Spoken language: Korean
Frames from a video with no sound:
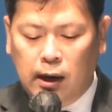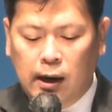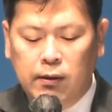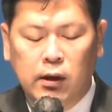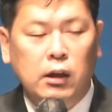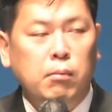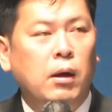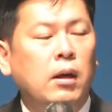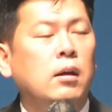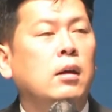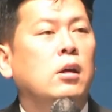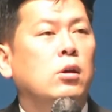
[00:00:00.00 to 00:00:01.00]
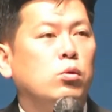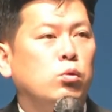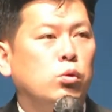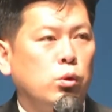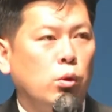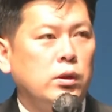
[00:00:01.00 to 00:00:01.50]
하나님의
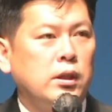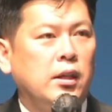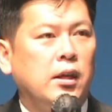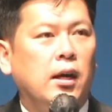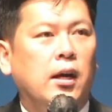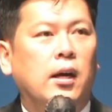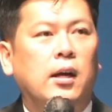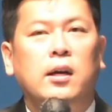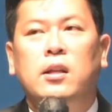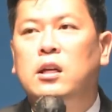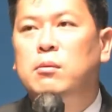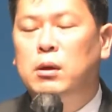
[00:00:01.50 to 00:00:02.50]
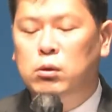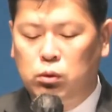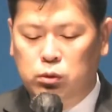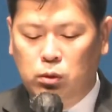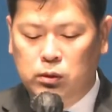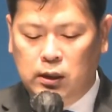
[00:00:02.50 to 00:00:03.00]
구속사다. 하나님의
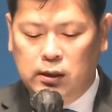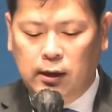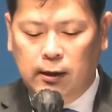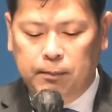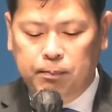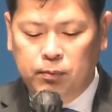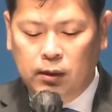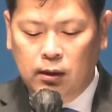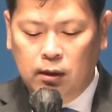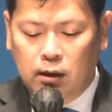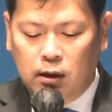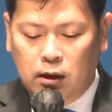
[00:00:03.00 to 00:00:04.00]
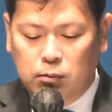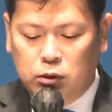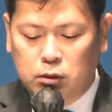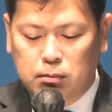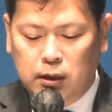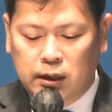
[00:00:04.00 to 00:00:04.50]
구속사다. 아,
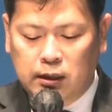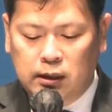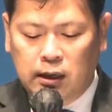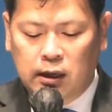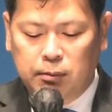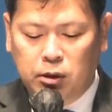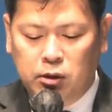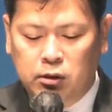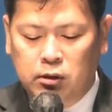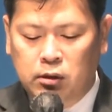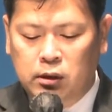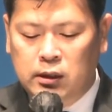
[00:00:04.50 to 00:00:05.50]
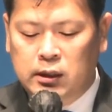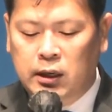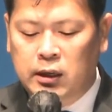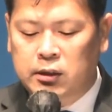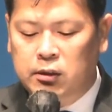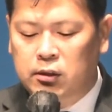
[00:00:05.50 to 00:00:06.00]
무슨 말이냐 하면은
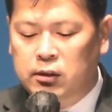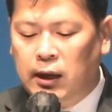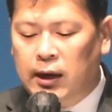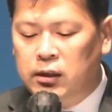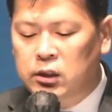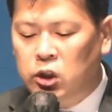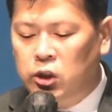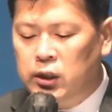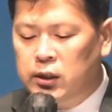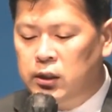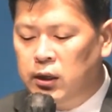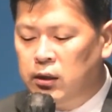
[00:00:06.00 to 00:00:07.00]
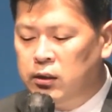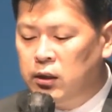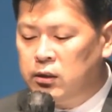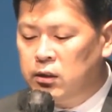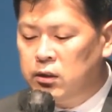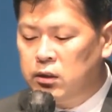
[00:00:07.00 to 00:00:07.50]
이사야서는 다른 저자들에
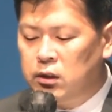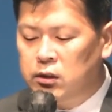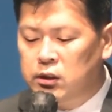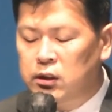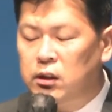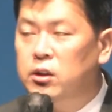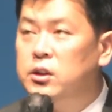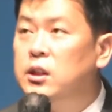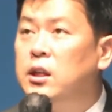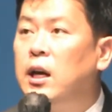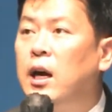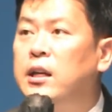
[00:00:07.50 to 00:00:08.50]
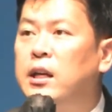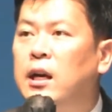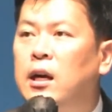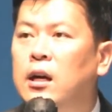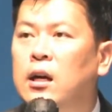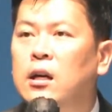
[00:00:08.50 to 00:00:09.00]
의해서 쓰여진 것이
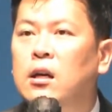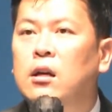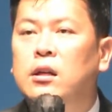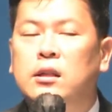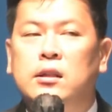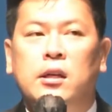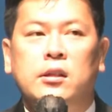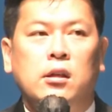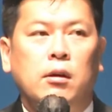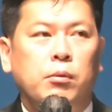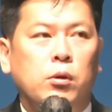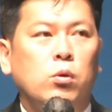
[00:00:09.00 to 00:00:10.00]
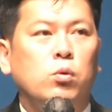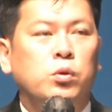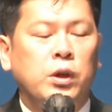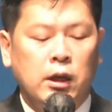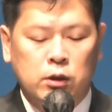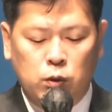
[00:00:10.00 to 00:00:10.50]
아니라 이사야서가 비록
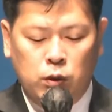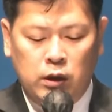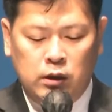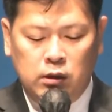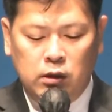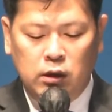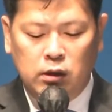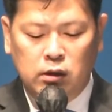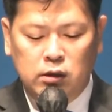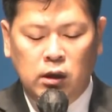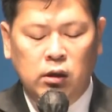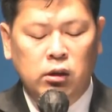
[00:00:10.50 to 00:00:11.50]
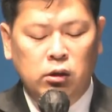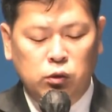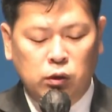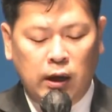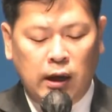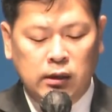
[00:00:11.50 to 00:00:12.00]
구약 속에 들어있는 성경
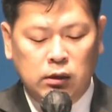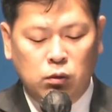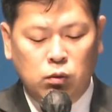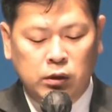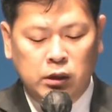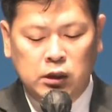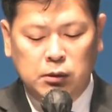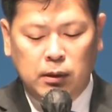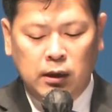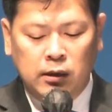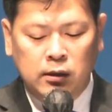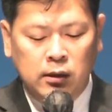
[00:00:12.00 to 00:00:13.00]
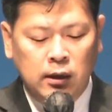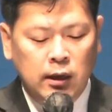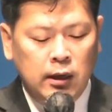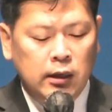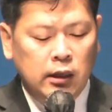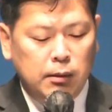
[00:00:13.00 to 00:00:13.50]
중에 한 권이지만
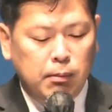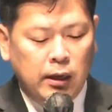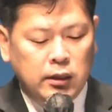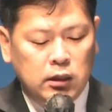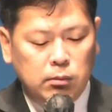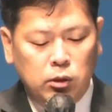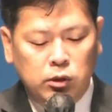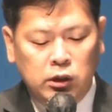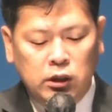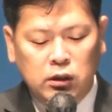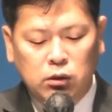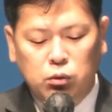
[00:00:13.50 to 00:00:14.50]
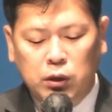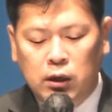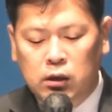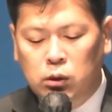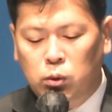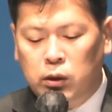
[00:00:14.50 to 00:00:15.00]
이 말씀은
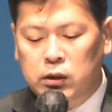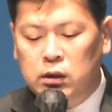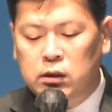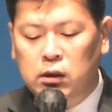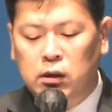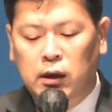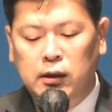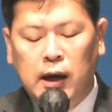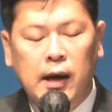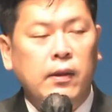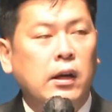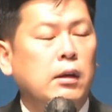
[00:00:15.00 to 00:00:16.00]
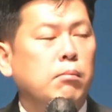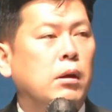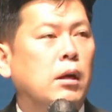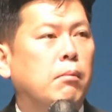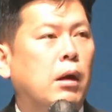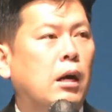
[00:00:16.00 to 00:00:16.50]
친구약을 통해서 드러난
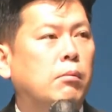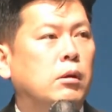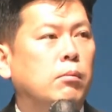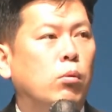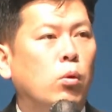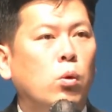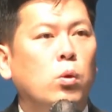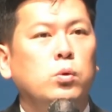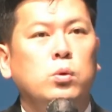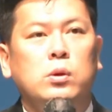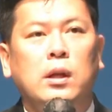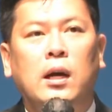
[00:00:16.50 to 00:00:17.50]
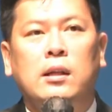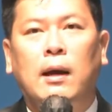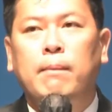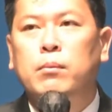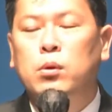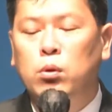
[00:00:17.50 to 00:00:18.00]
하나님의 마음을 모두 다
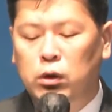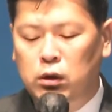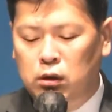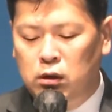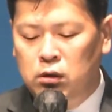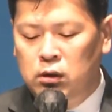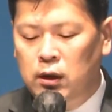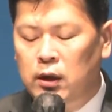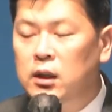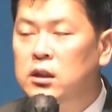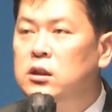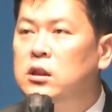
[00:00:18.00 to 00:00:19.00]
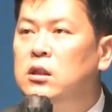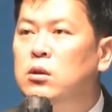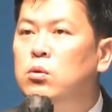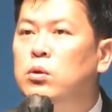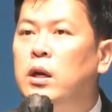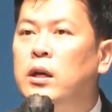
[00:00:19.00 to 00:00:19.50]
담고 있는
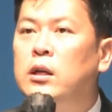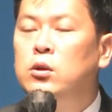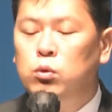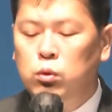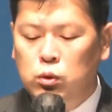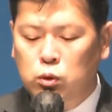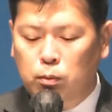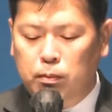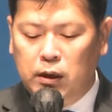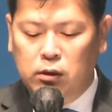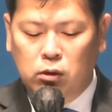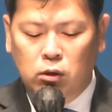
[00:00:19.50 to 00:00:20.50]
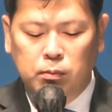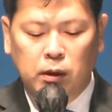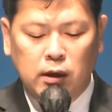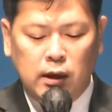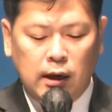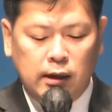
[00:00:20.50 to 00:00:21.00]
신구약의 축소판으로
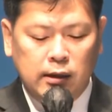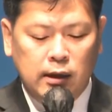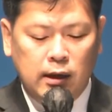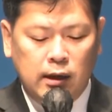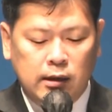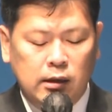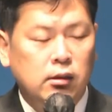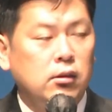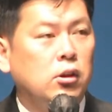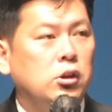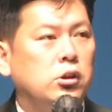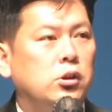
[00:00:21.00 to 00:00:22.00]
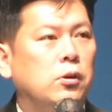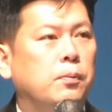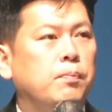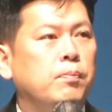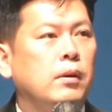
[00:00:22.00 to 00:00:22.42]
평가한다라는 것이죠.